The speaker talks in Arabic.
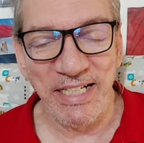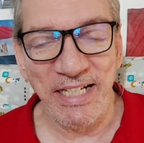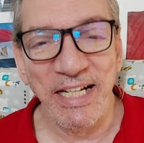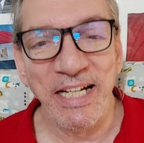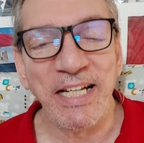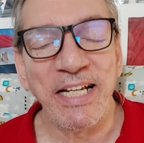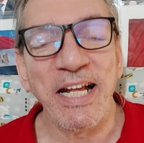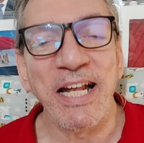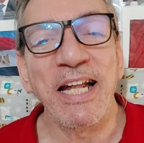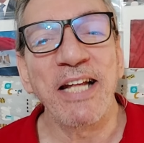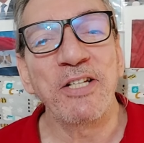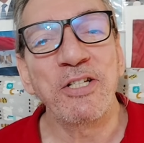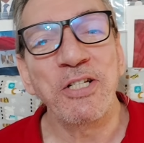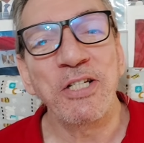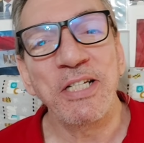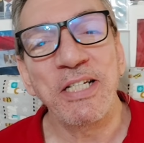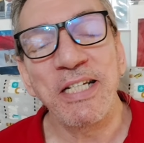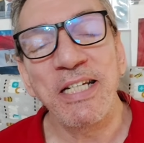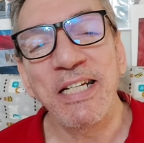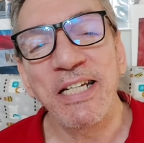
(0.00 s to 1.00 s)

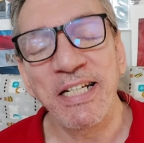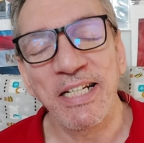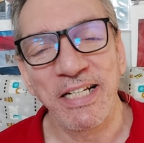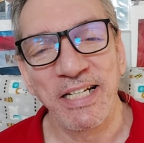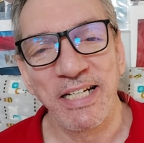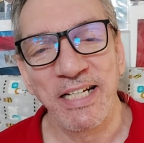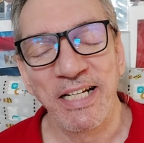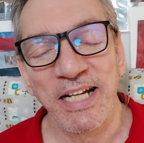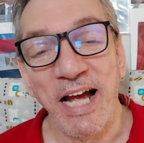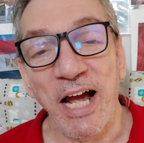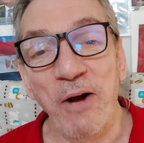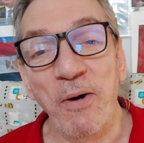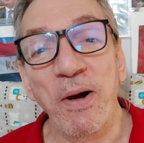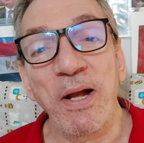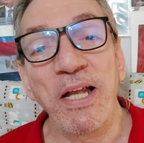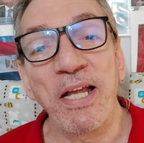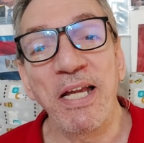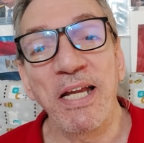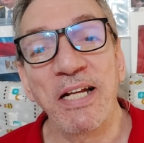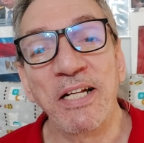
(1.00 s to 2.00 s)
الكنديين
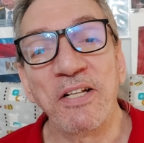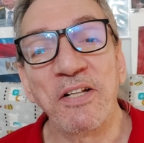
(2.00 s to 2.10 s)
حوالي